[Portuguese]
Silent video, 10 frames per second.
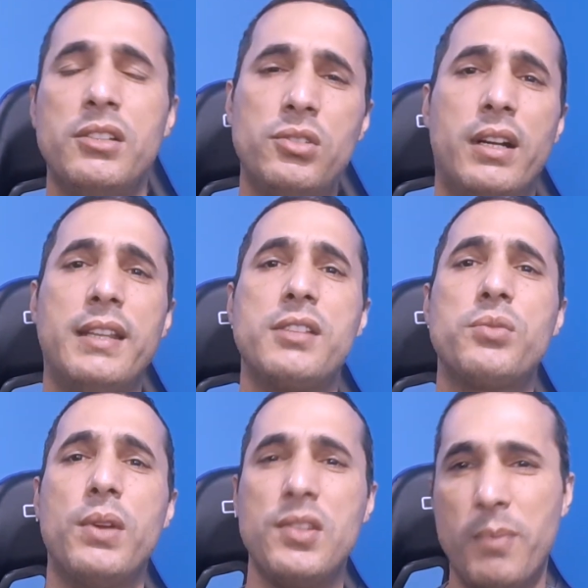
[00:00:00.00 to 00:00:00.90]
jogar na
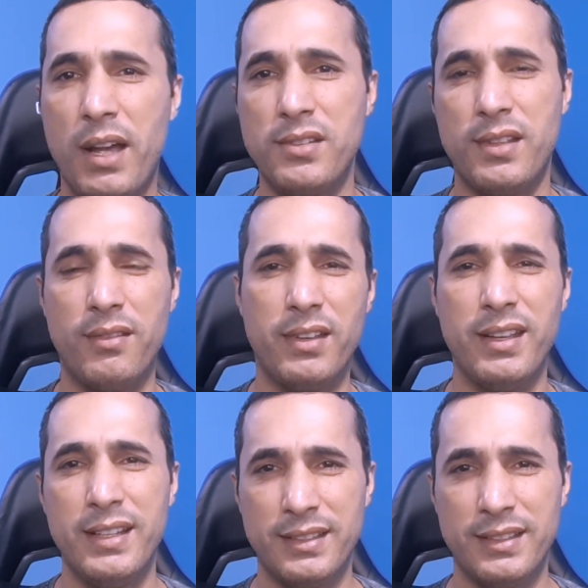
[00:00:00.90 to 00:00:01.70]
sua Smart TV